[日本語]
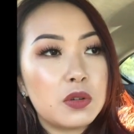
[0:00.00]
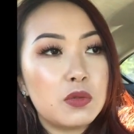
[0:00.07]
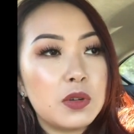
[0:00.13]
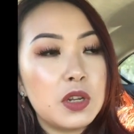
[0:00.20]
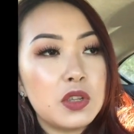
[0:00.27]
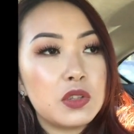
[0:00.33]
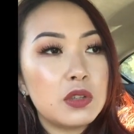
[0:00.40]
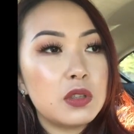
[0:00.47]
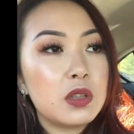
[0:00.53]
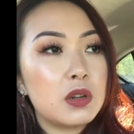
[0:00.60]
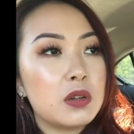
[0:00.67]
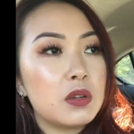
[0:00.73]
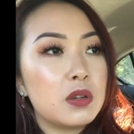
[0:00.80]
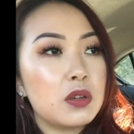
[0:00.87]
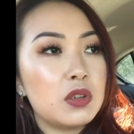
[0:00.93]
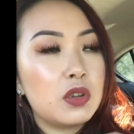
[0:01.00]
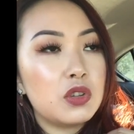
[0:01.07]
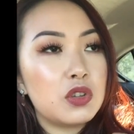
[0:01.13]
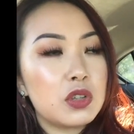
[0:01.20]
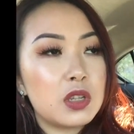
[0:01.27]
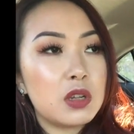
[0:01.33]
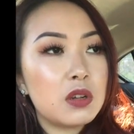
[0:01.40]
の上に住んでる
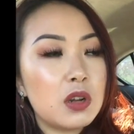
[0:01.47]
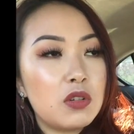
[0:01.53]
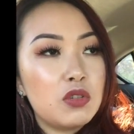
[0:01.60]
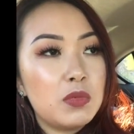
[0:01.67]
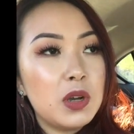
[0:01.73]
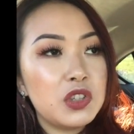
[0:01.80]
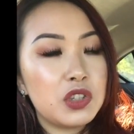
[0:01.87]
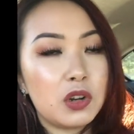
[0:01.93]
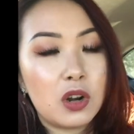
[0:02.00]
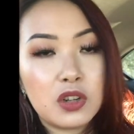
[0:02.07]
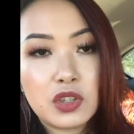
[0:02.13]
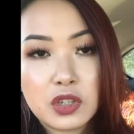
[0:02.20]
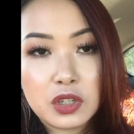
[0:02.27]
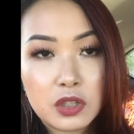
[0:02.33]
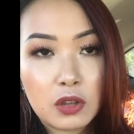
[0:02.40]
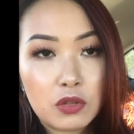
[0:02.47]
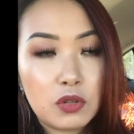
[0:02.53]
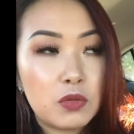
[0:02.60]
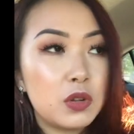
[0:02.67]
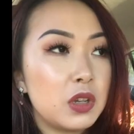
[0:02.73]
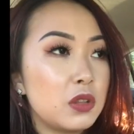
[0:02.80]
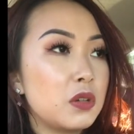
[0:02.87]
90歳くらいのおばあちゃんの話したと
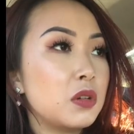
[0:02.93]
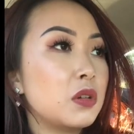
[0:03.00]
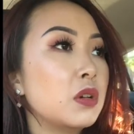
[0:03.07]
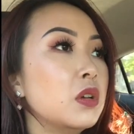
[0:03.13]
思うけどこ